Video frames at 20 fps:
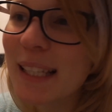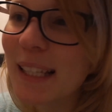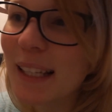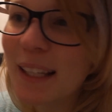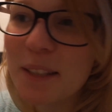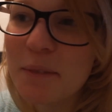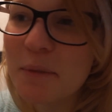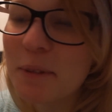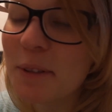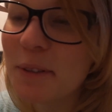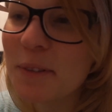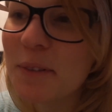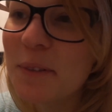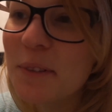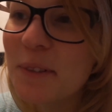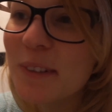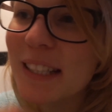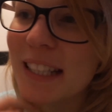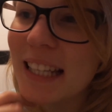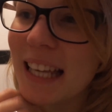Da kann ich mich noch so
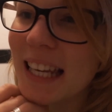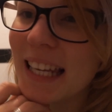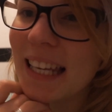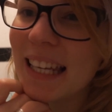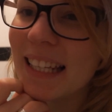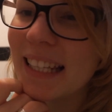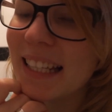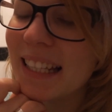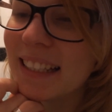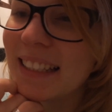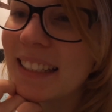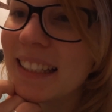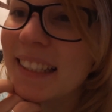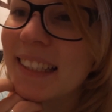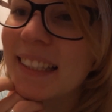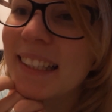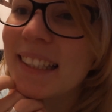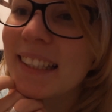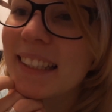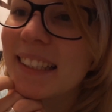gut dran erinnern.
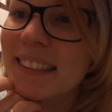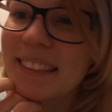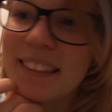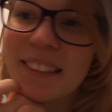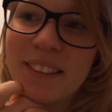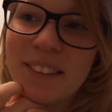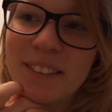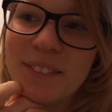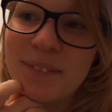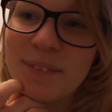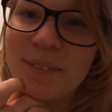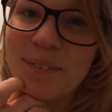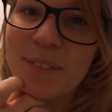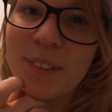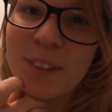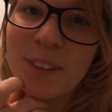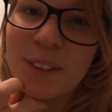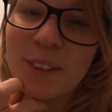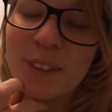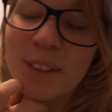Genau.
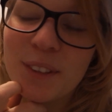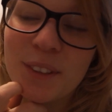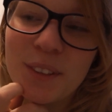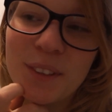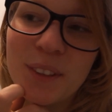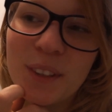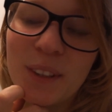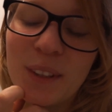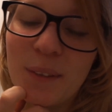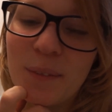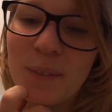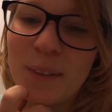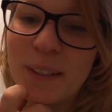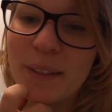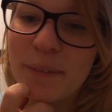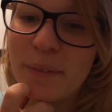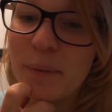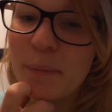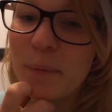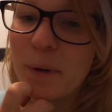Und dann haben wir es
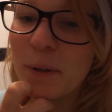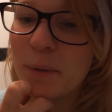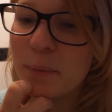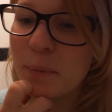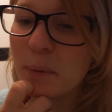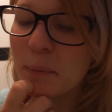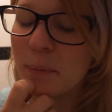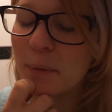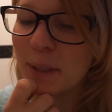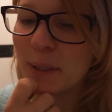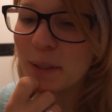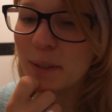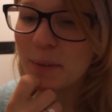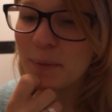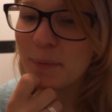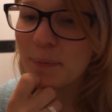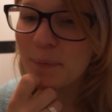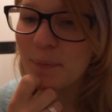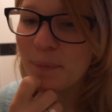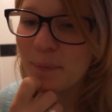einfach mal ausprobiert.
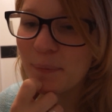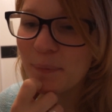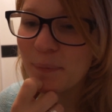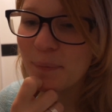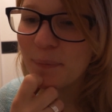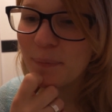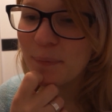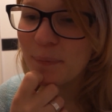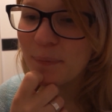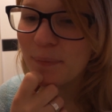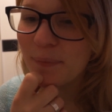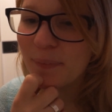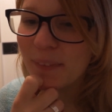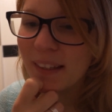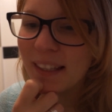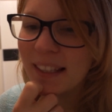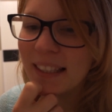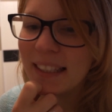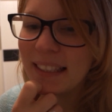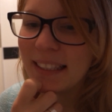
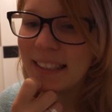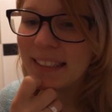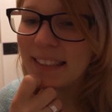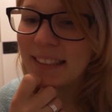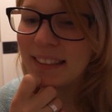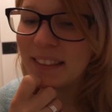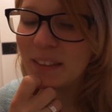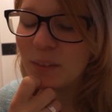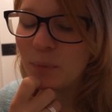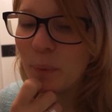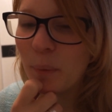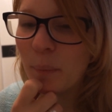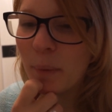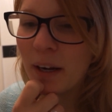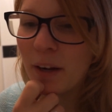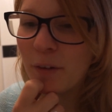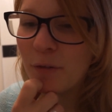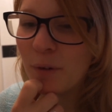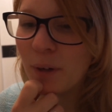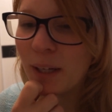Ja, und bei
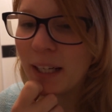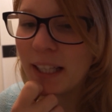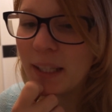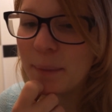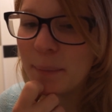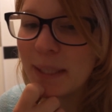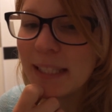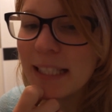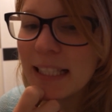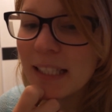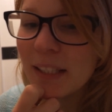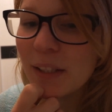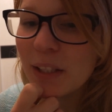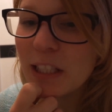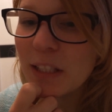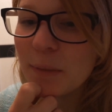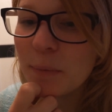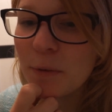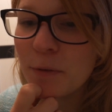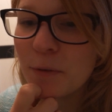meiner Fräulein Nimmersatt
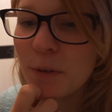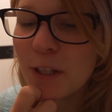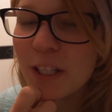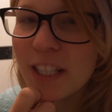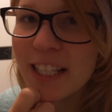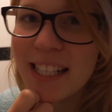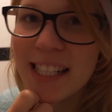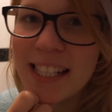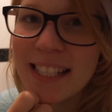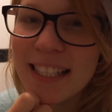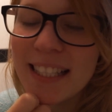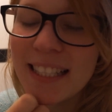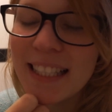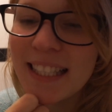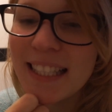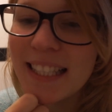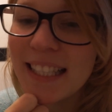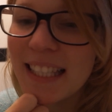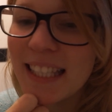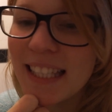könnte ich mir vorstellen, dass das
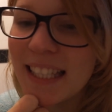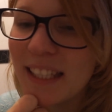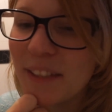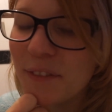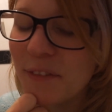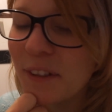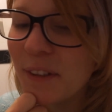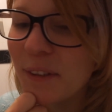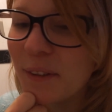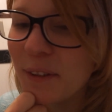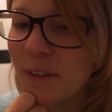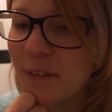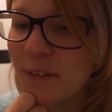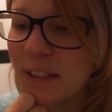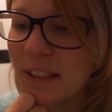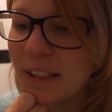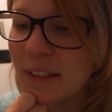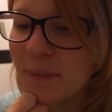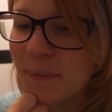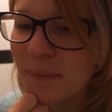Ganze ähnlich verläuft
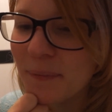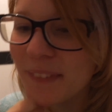hier.